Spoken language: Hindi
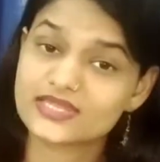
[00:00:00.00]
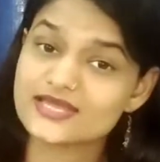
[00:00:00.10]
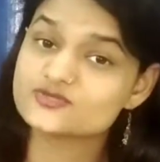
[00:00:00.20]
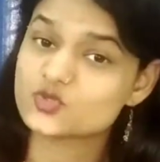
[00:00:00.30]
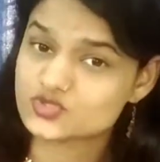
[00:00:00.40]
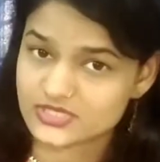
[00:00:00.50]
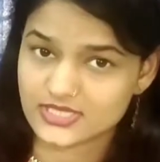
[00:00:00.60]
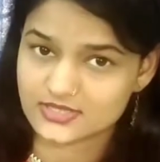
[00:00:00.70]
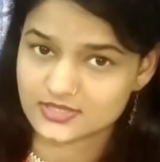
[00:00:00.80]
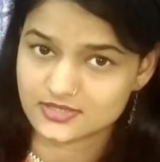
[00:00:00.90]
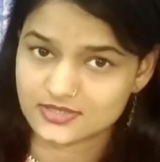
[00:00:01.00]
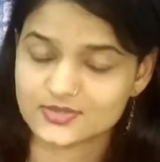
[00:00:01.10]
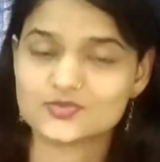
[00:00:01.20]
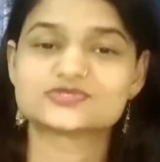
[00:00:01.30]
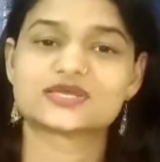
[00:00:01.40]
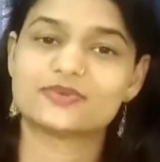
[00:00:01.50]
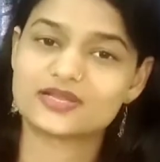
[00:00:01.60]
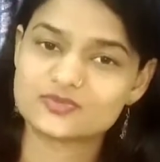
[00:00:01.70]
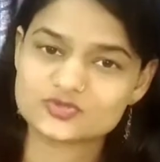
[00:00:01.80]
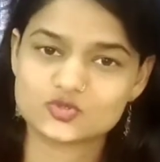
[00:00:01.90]
क्या सोच रही थी उसके
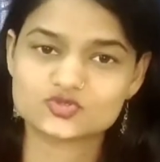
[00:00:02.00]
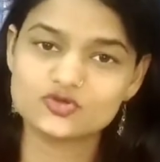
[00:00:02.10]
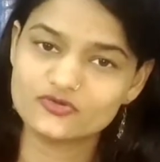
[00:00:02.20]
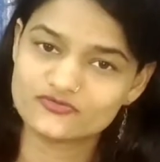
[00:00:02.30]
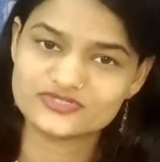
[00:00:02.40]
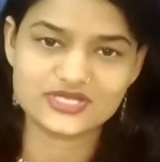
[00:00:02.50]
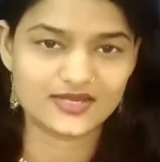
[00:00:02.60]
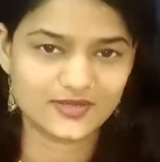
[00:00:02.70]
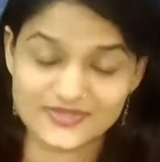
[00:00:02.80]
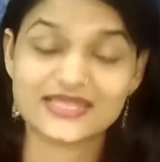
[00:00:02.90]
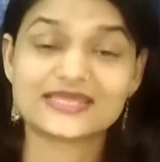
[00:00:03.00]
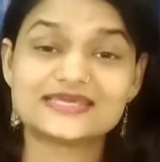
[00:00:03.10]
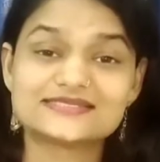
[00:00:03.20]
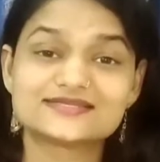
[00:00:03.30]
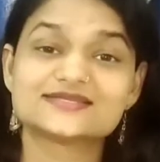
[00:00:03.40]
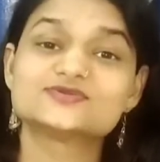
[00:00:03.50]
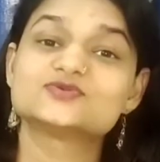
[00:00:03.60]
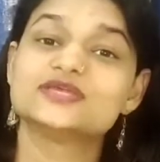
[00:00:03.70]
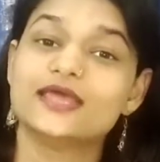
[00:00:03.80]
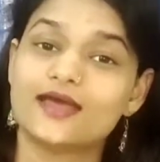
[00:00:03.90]
बारे में सोचो विचार करो इस तरह
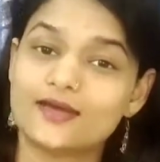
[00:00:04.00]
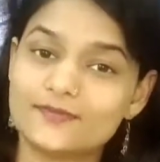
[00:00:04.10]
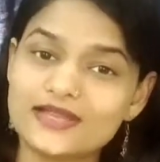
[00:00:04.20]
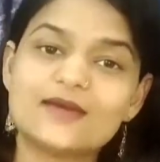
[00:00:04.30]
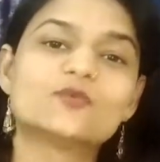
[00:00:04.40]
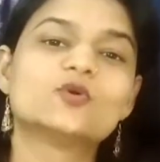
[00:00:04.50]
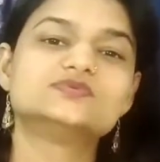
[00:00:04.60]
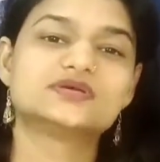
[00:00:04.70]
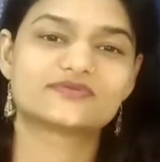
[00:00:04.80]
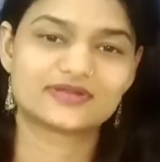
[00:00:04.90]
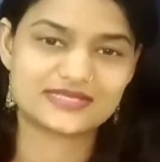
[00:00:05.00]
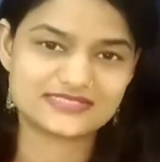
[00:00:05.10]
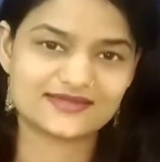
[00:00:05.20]
से उसे अपने आप को ऑब्जर्व करना